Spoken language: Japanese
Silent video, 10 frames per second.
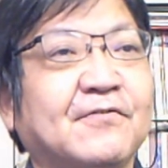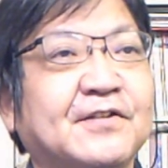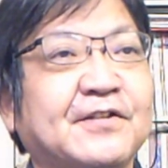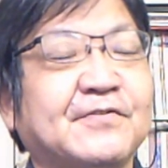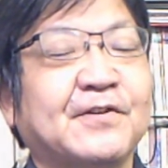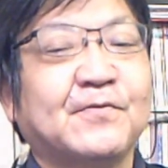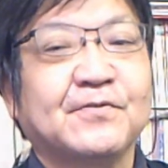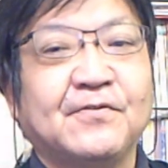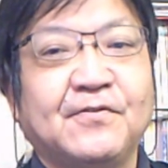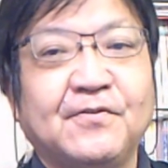同じようなこ
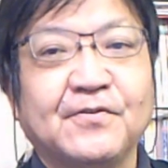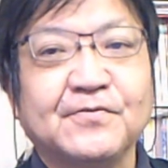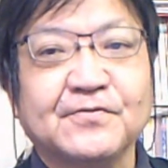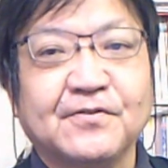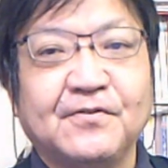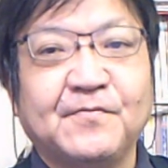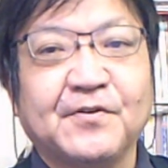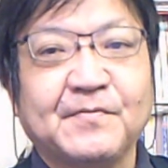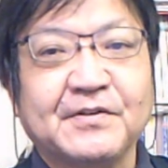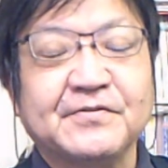とを言うと
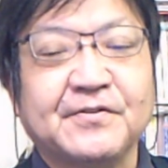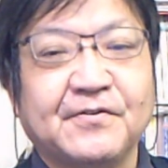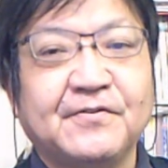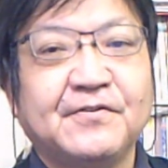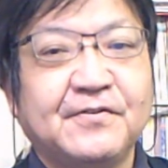思いますよ。